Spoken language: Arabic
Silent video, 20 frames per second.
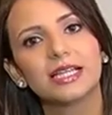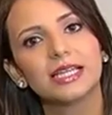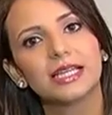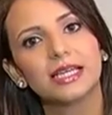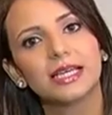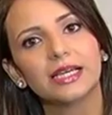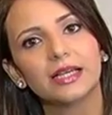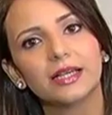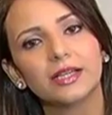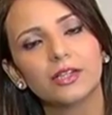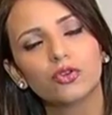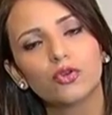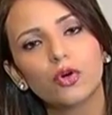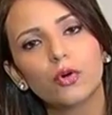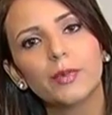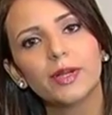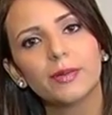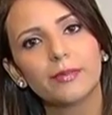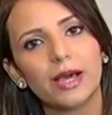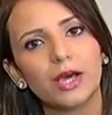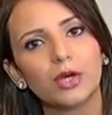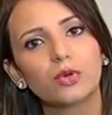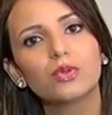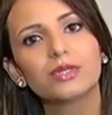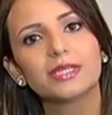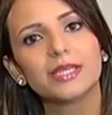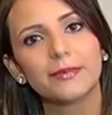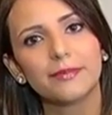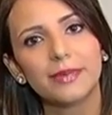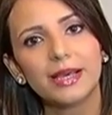التومة
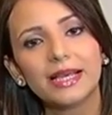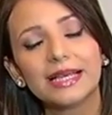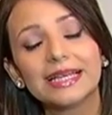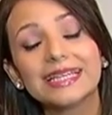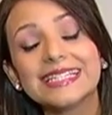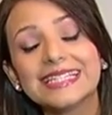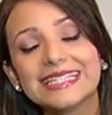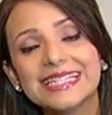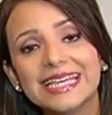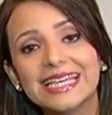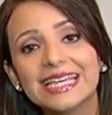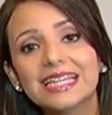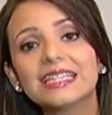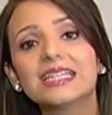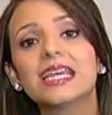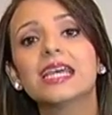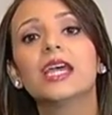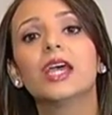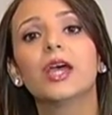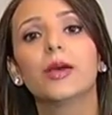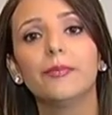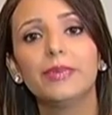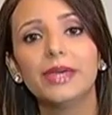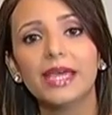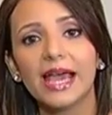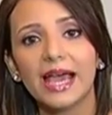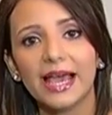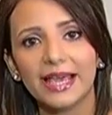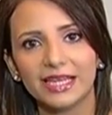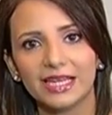المهروسة مع الزيت
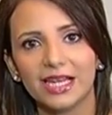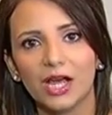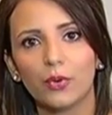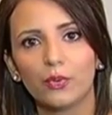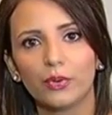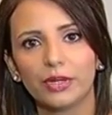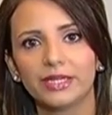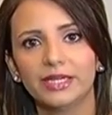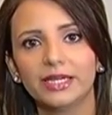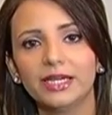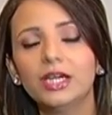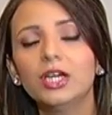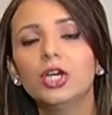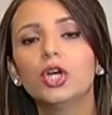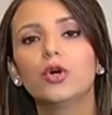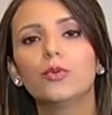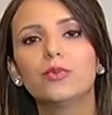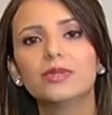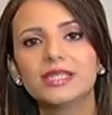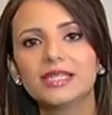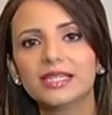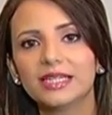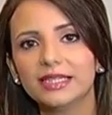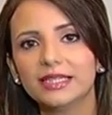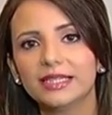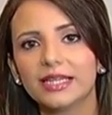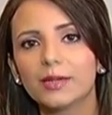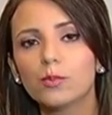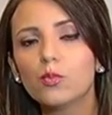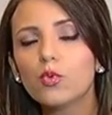بهاي الأوعية وبصير
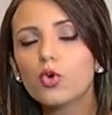عندك